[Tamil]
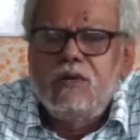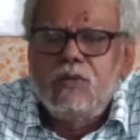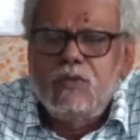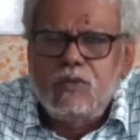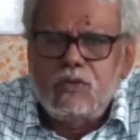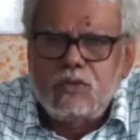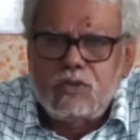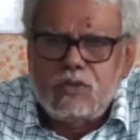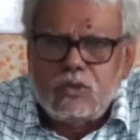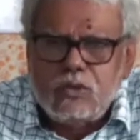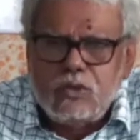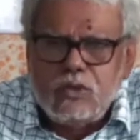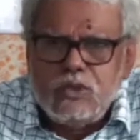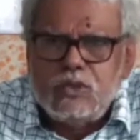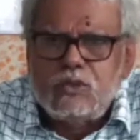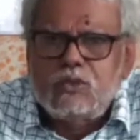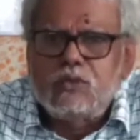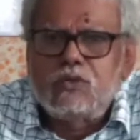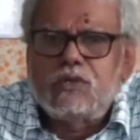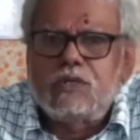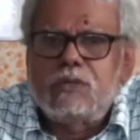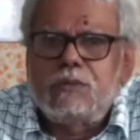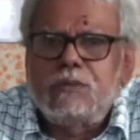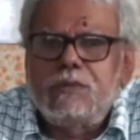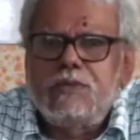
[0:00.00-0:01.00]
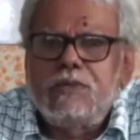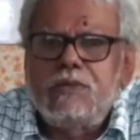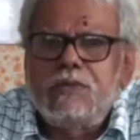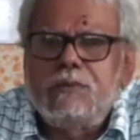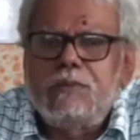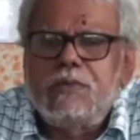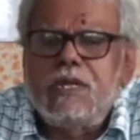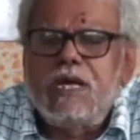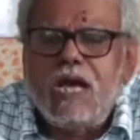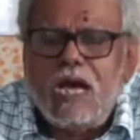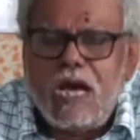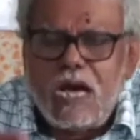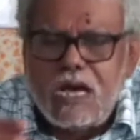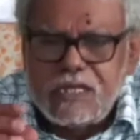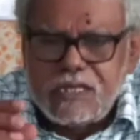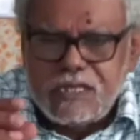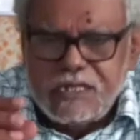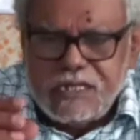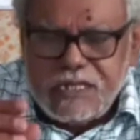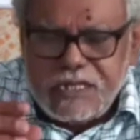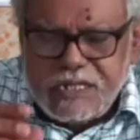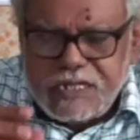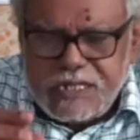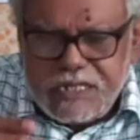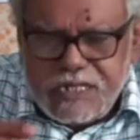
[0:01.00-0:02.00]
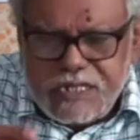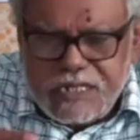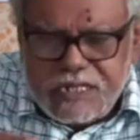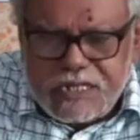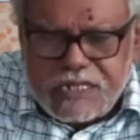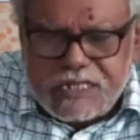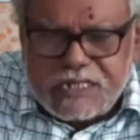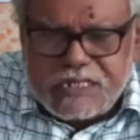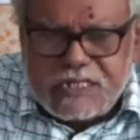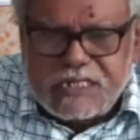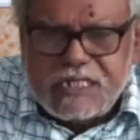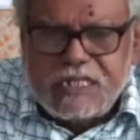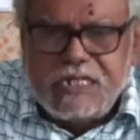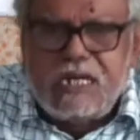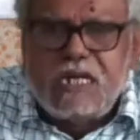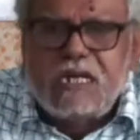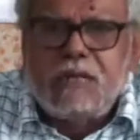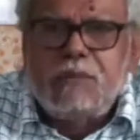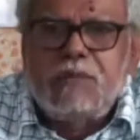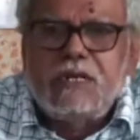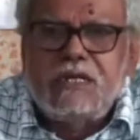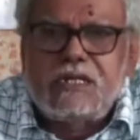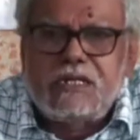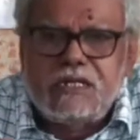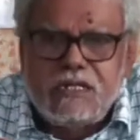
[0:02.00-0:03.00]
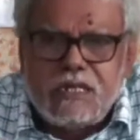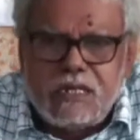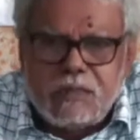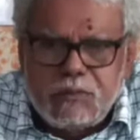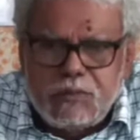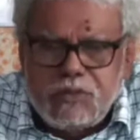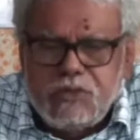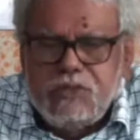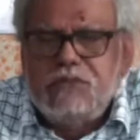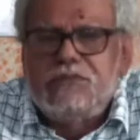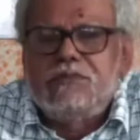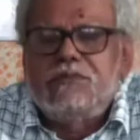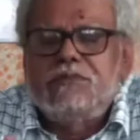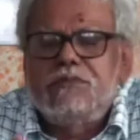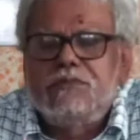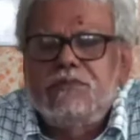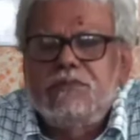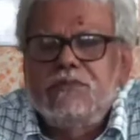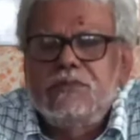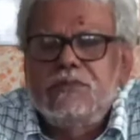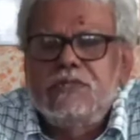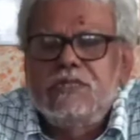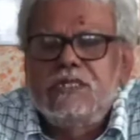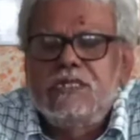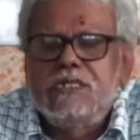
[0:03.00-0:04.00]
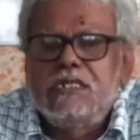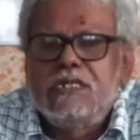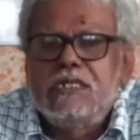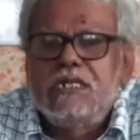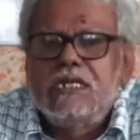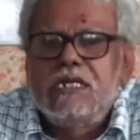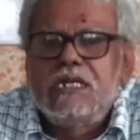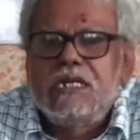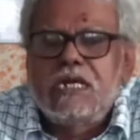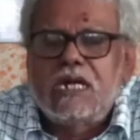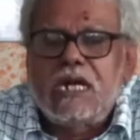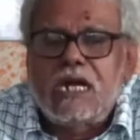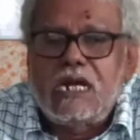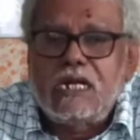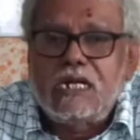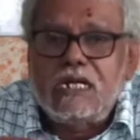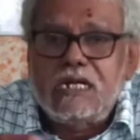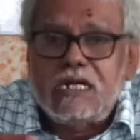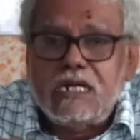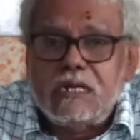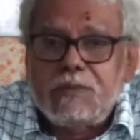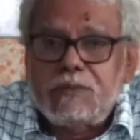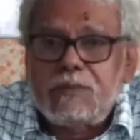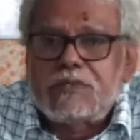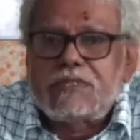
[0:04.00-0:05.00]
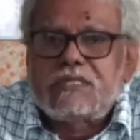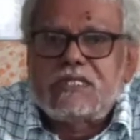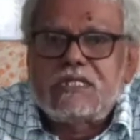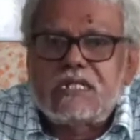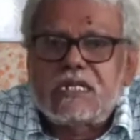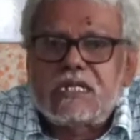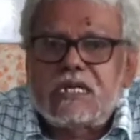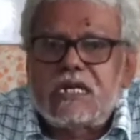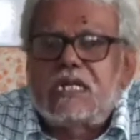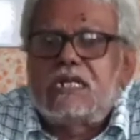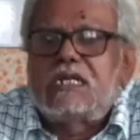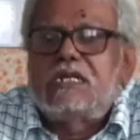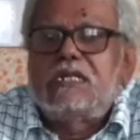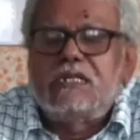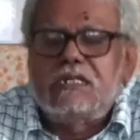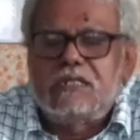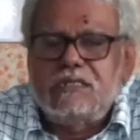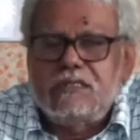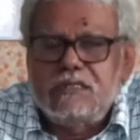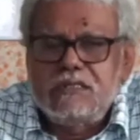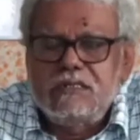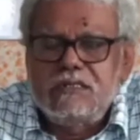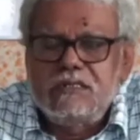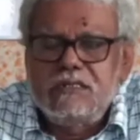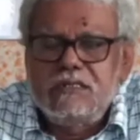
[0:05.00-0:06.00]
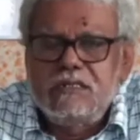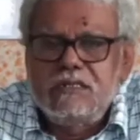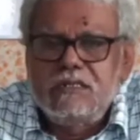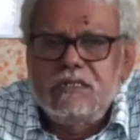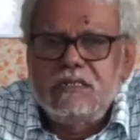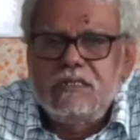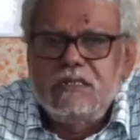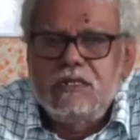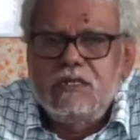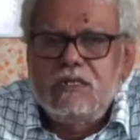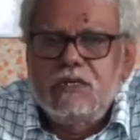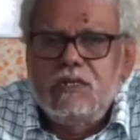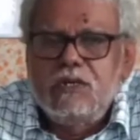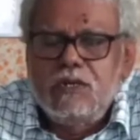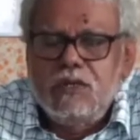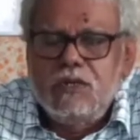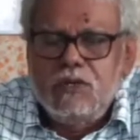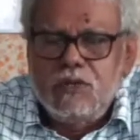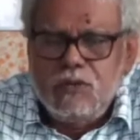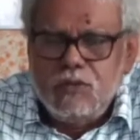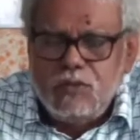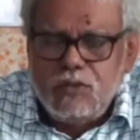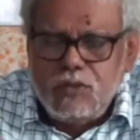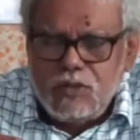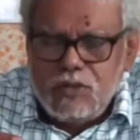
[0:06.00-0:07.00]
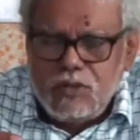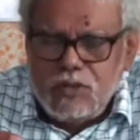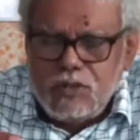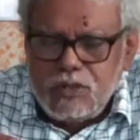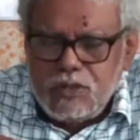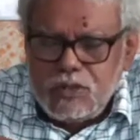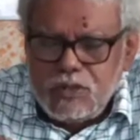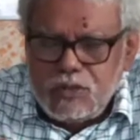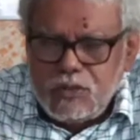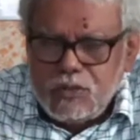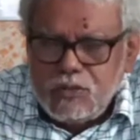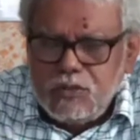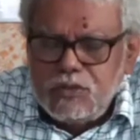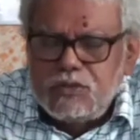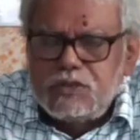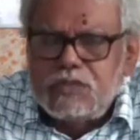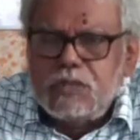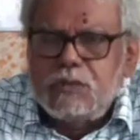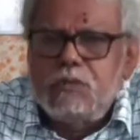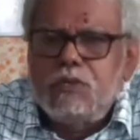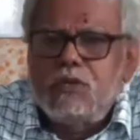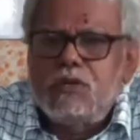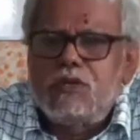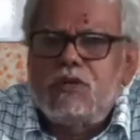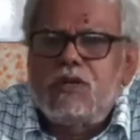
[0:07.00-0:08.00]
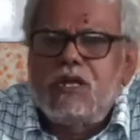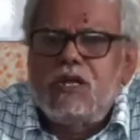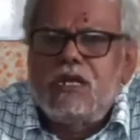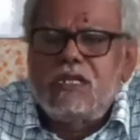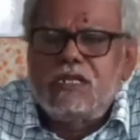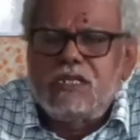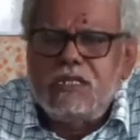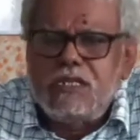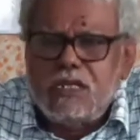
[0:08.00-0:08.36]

ஒரு துணி கொடுக்க முடியும்னா அது நெட்டிங் இண்டஸ்ட்ரினால் மட்டும்தான் முடியும் ஹண்ட்ரட் பர்சன்ட் காட்டன் ஒரு நூற்றம்பது ரூபாயிலேருந்து